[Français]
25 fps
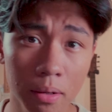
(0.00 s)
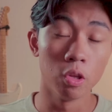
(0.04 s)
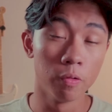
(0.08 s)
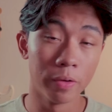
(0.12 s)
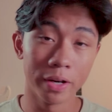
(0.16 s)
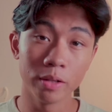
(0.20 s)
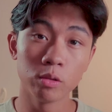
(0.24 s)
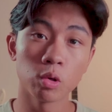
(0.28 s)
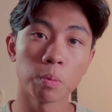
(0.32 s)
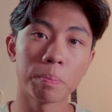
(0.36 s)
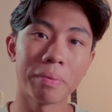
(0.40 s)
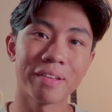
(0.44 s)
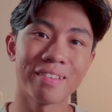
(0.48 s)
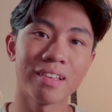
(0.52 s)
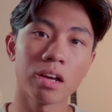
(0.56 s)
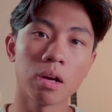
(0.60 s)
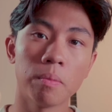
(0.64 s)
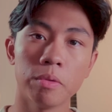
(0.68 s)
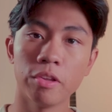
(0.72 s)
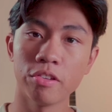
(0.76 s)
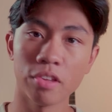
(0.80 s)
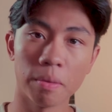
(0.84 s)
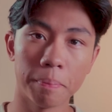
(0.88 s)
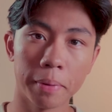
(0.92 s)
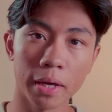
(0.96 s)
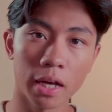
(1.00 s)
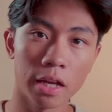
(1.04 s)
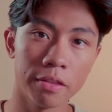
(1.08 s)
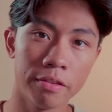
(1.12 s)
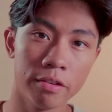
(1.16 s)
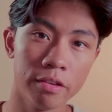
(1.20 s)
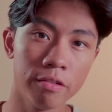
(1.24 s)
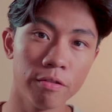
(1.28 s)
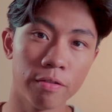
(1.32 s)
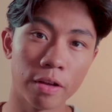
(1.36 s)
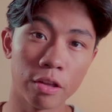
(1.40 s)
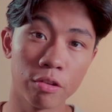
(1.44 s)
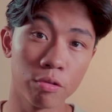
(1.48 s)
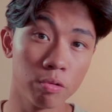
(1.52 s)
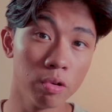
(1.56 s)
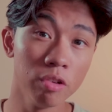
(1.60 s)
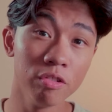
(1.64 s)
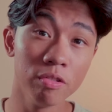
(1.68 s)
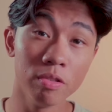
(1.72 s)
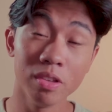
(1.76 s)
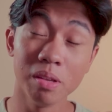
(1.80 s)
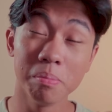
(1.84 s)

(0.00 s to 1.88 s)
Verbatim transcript: Ne voyez donc pas ça comme des impératifs à suivre,